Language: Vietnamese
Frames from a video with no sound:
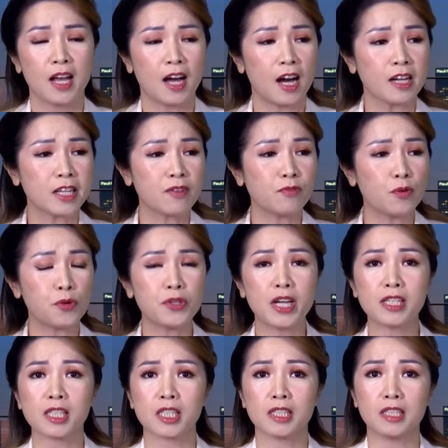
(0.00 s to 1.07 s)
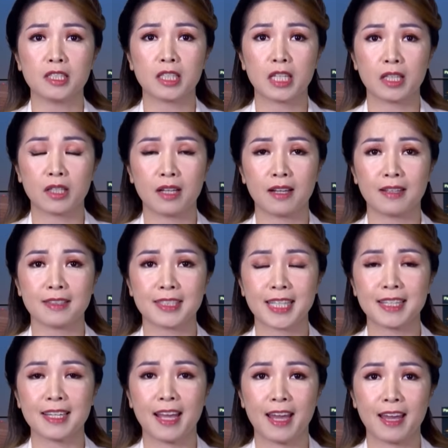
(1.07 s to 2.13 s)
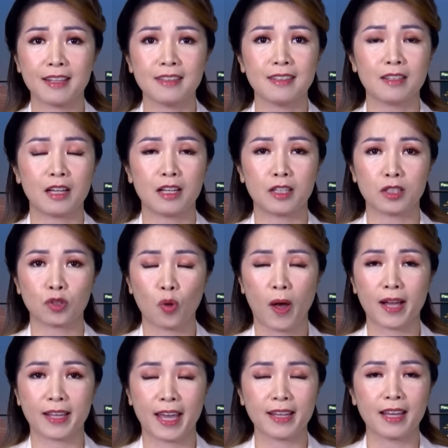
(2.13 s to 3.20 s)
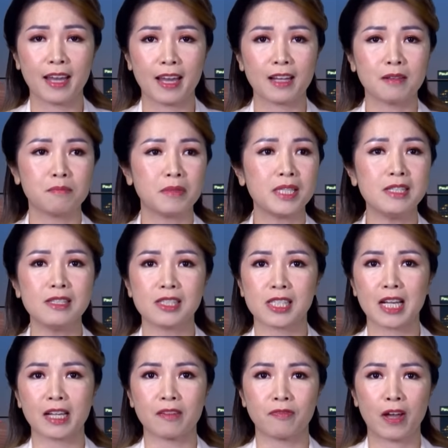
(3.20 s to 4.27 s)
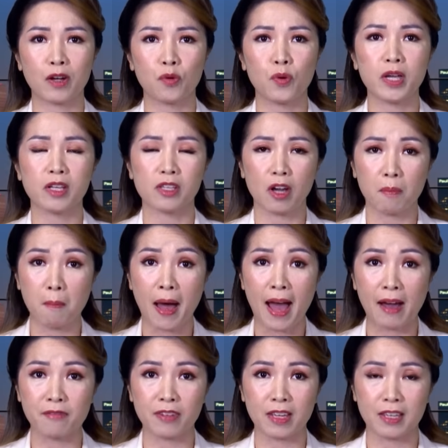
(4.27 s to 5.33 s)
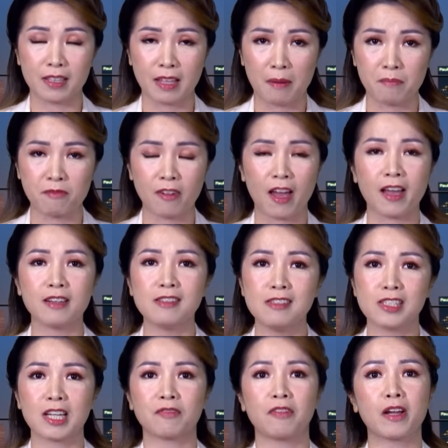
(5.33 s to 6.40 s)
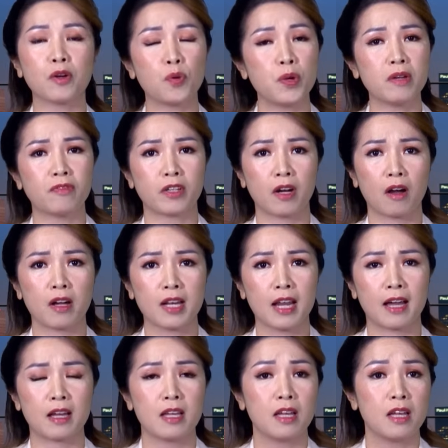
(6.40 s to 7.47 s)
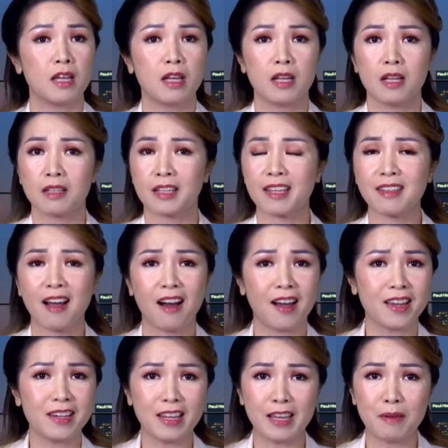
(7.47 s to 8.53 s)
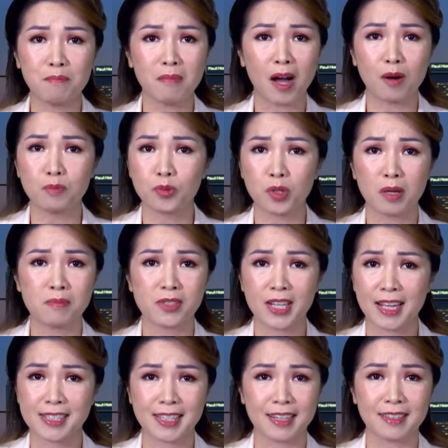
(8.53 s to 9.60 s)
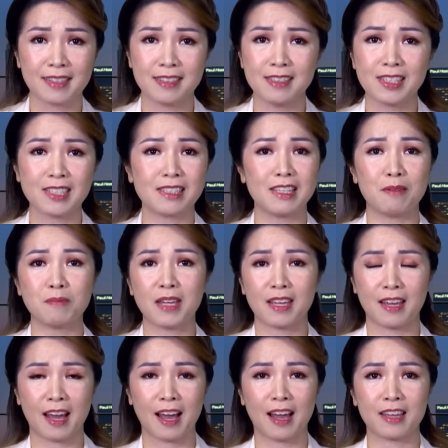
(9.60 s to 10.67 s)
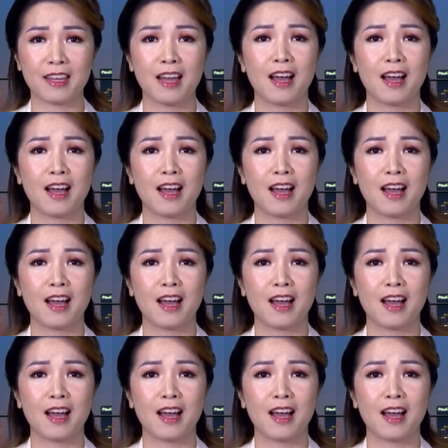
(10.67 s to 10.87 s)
Ở cái vụ dân sự thì uh, chánh án, uh, tòa kháng án mới đưa ra cái phán quyết do ba vị thẩm phán đưa ra phán quyết và nói là cái thời điểm mà ông Trump ra tranh cử cho nhiệm kỳ hai,